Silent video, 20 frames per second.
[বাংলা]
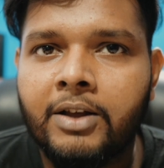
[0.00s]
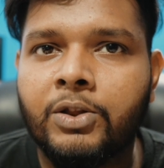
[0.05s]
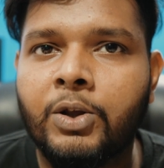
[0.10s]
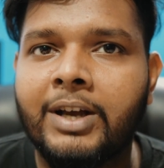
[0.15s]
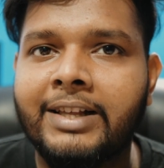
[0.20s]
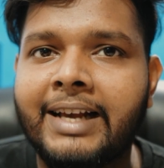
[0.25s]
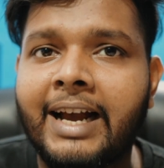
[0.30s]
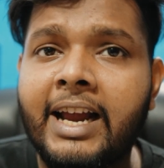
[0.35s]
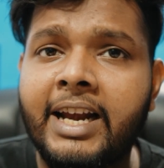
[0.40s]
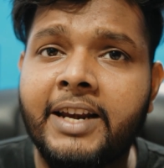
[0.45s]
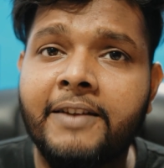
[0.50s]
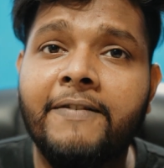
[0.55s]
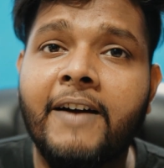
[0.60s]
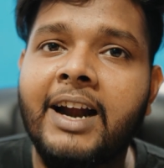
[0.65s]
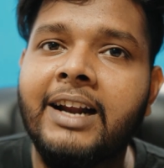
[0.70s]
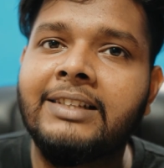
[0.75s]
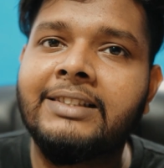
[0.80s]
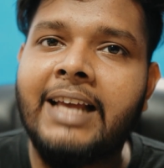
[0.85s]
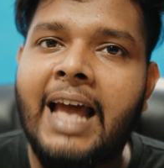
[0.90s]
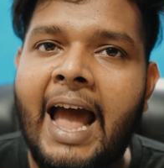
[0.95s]
তো এই জায়গায়
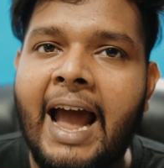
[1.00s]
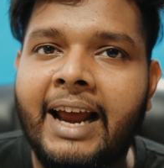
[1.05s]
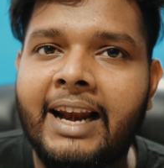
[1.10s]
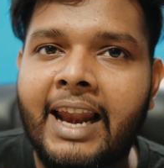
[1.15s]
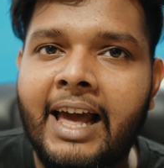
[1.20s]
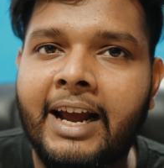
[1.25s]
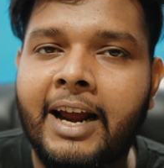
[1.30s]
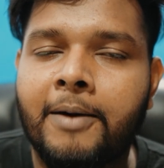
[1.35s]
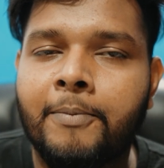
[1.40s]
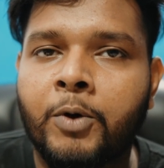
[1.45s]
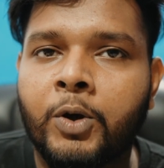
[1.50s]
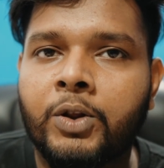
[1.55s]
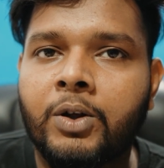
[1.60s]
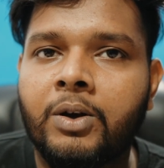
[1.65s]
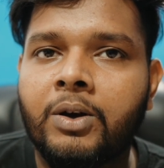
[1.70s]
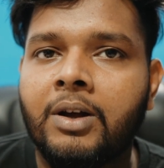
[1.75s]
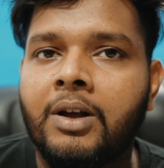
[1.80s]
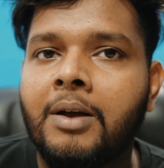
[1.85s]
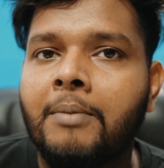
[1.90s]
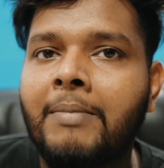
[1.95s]
ডিফারেন্স এক লাখের মতো
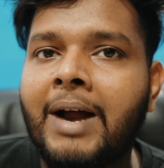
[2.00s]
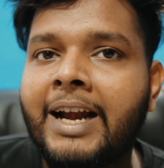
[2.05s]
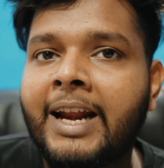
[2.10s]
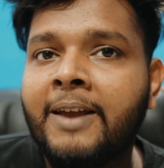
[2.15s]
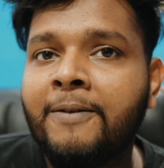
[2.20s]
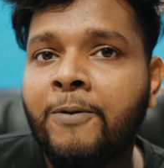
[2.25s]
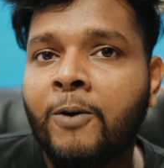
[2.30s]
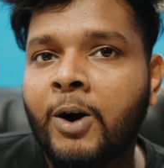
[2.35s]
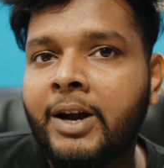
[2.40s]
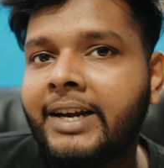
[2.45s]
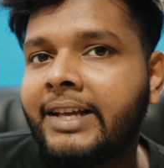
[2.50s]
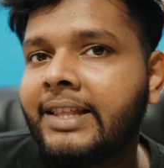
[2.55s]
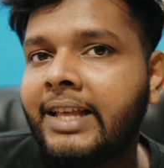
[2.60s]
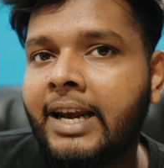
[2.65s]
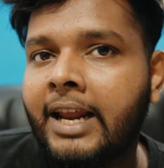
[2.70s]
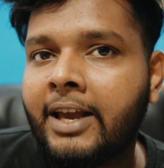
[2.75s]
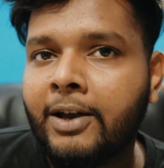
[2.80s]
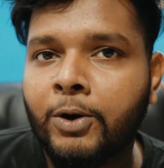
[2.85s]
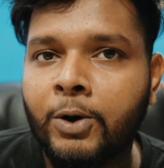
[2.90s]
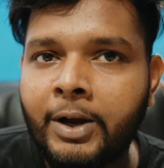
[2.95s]
বাট এই ফোনটিতে
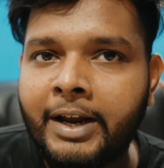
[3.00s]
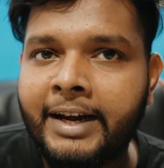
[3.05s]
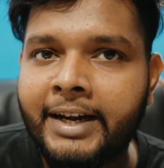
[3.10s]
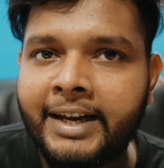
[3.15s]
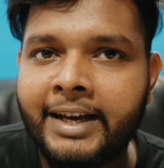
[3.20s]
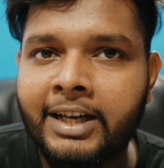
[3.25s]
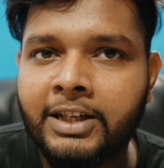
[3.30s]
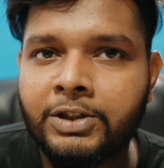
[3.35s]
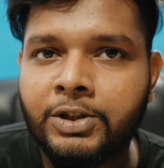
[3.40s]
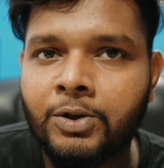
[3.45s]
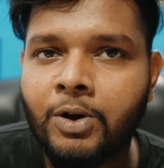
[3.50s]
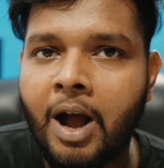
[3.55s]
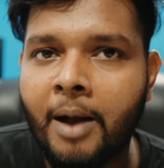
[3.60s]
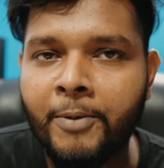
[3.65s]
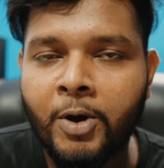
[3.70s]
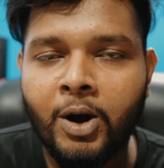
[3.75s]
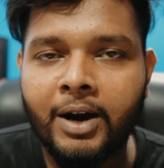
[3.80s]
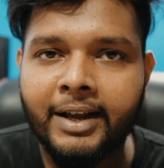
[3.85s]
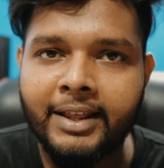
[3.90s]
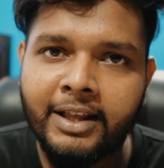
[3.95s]
নেই কোনো হিটিং ইস্যু
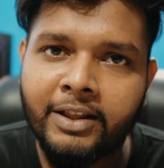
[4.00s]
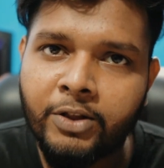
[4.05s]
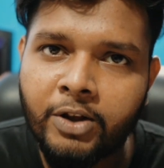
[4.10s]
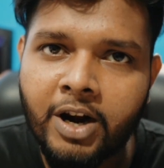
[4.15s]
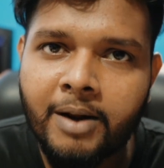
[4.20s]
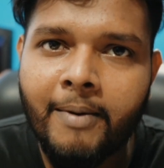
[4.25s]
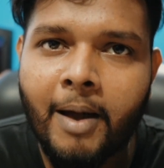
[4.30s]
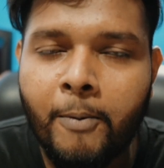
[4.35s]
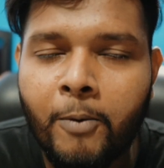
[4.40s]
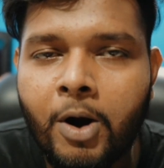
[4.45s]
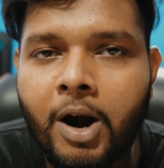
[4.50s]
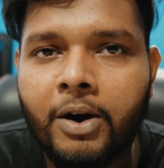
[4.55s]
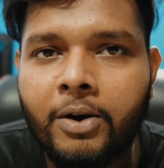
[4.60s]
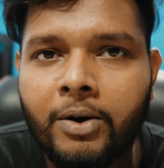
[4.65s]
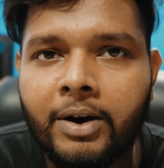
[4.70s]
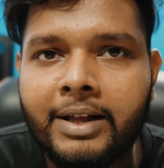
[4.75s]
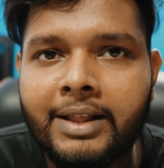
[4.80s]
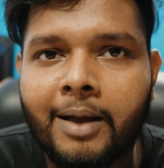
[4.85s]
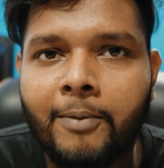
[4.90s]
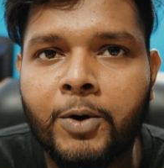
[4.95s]
আমি অনেকদিন ধরে ব্যবহার
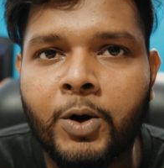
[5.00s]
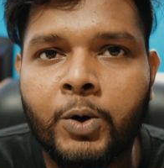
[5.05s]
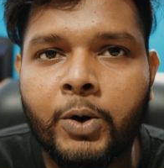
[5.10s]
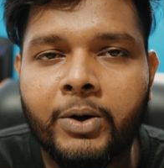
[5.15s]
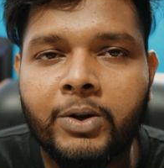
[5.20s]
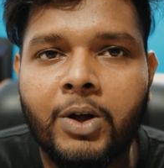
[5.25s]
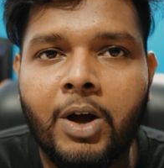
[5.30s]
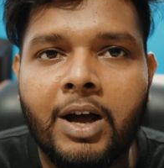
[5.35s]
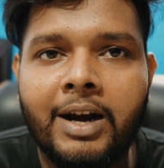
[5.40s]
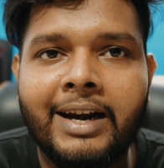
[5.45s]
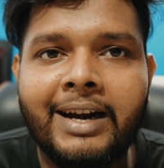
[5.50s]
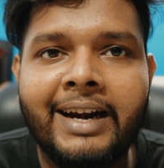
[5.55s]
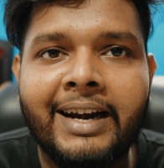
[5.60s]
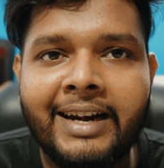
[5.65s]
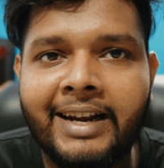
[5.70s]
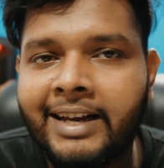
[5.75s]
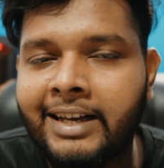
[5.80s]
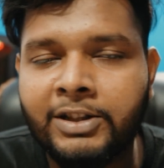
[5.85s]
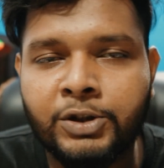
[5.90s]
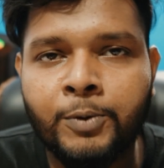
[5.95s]
করে তেমন কোনো ধরনের
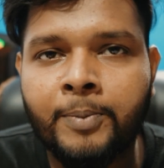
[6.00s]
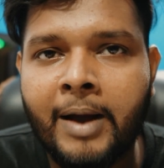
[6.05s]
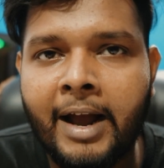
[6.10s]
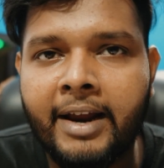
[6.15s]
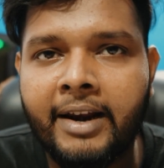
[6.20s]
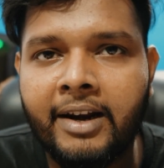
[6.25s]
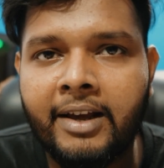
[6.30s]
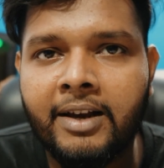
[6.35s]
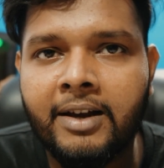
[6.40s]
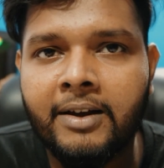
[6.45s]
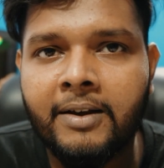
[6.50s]
হিটিং ইস্যু পাইনি